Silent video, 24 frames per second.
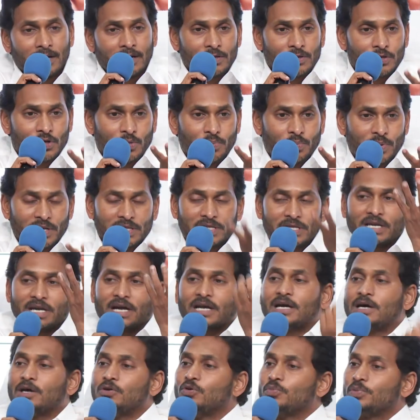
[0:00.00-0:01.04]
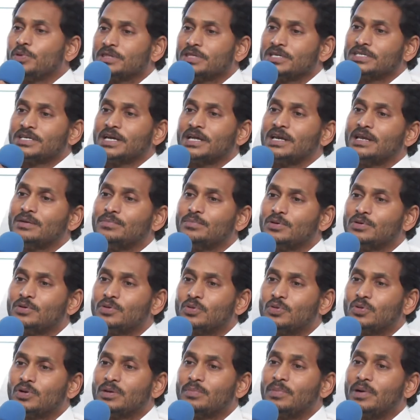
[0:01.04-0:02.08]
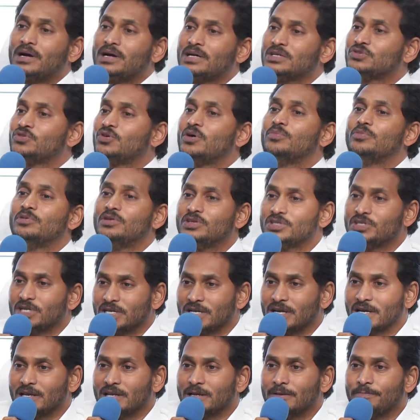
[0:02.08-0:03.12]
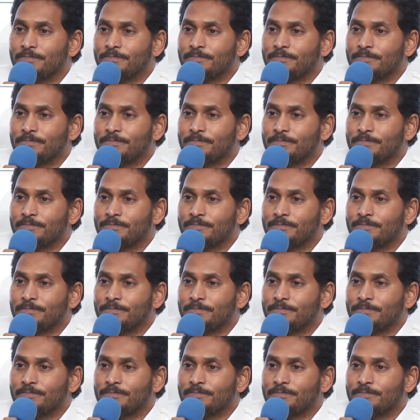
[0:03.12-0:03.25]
సో ప్రతి అక్కను ప్రతి చెల్లెమ్మను కూడా భాగస్వామ్యం చేయాలి